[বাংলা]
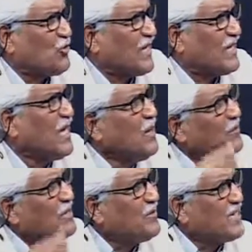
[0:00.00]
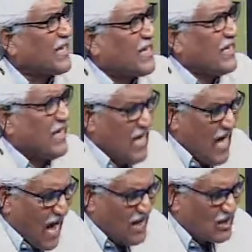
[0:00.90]
নেই পৃথিবী যেখানে
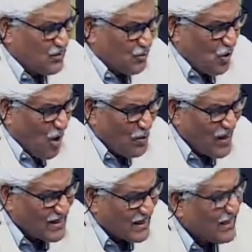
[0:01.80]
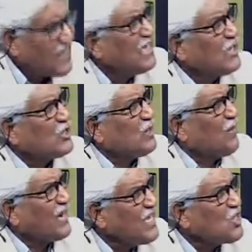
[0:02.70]
আজ খবর আছে যে
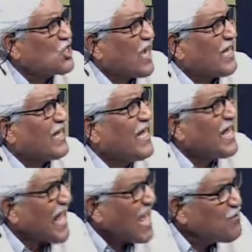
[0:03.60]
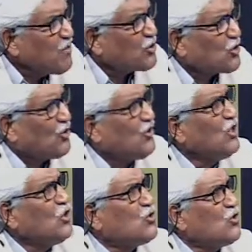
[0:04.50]
মালয়েশিয়ায় এই বছর
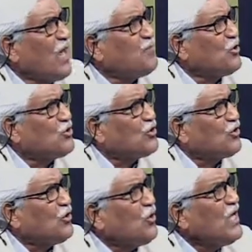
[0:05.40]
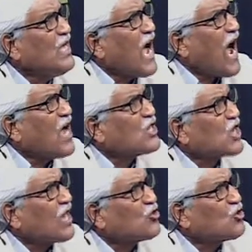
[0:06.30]
জুলাই পর্যন্ত
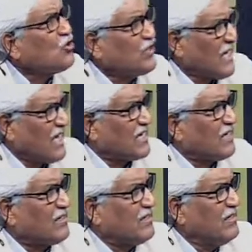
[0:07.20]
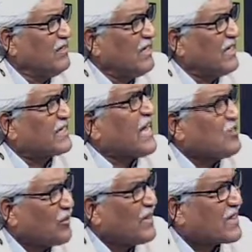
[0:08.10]
সাতষট্টি হাজার কেস
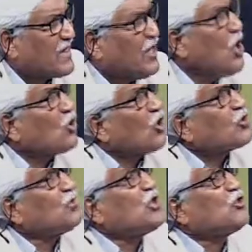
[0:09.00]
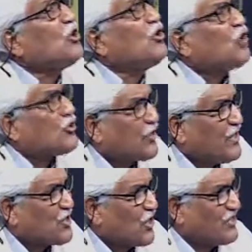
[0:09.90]
হয়েছে গত বছর ছিল
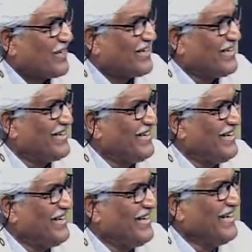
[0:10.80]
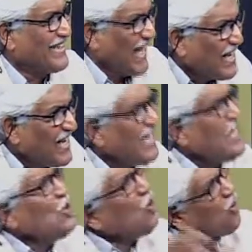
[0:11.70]
ছত্রিশ হাজার আচ্ছা আচ্ছা তাহলে
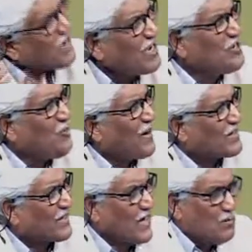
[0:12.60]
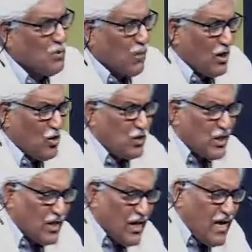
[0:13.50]
ওখানেও বাড়ছে এবং বলা হচ্ছে যে